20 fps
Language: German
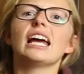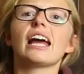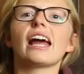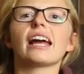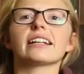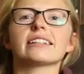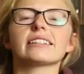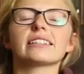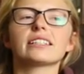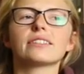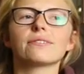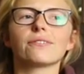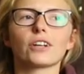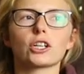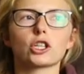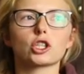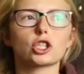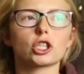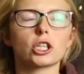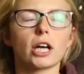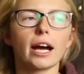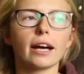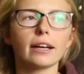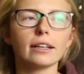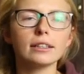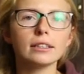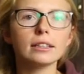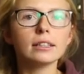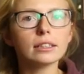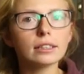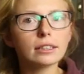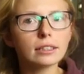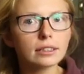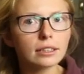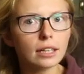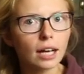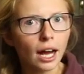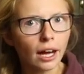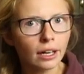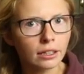hätte ich wahrscheinlich
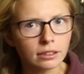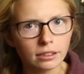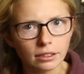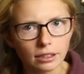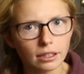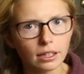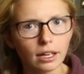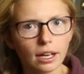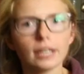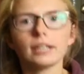eine andere